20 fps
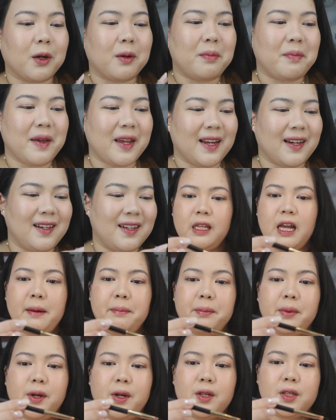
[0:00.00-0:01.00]
pomade.
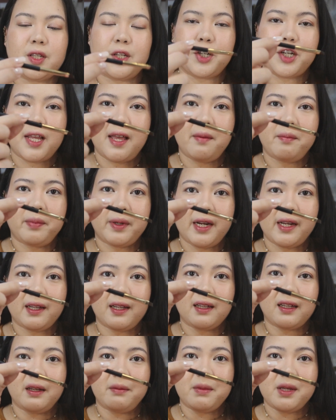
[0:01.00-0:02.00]
Tapos, syempre,
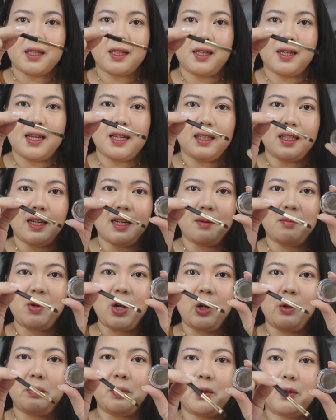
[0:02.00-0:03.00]
gagamitin natin ang
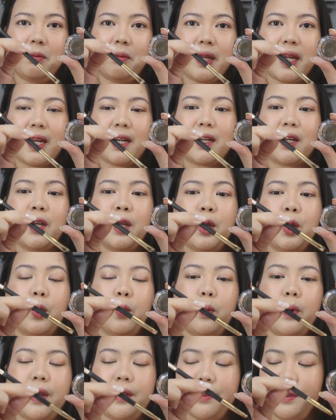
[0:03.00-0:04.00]
brow pomade
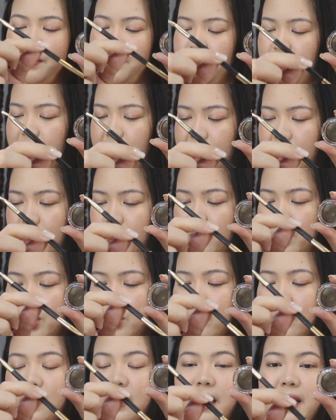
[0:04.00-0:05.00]
with their
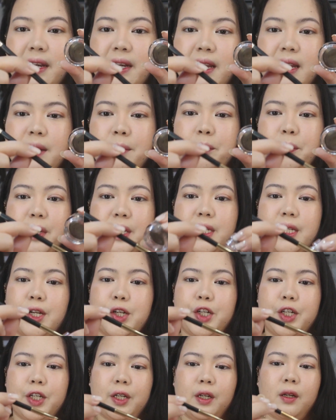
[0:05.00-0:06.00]
dual-ended
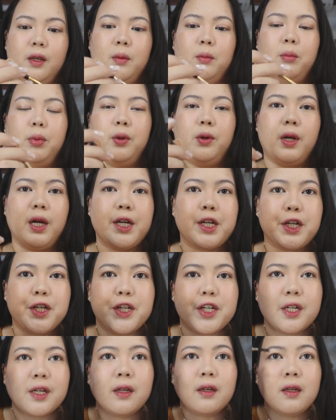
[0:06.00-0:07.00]
precision
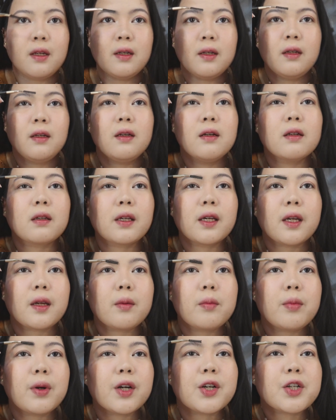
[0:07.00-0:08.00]
brush.
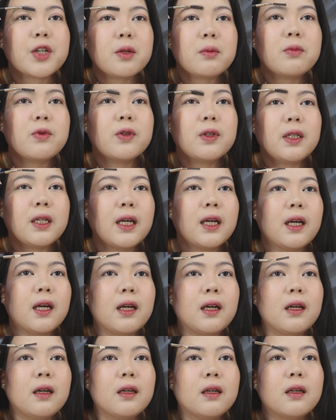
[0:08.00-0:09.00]
Okay, brush ko
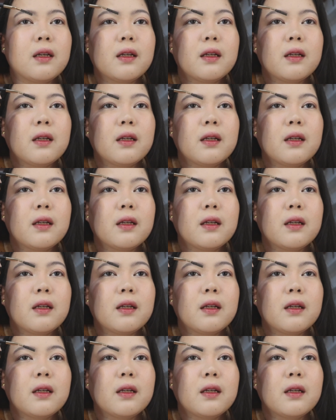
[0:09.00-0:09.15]
muna.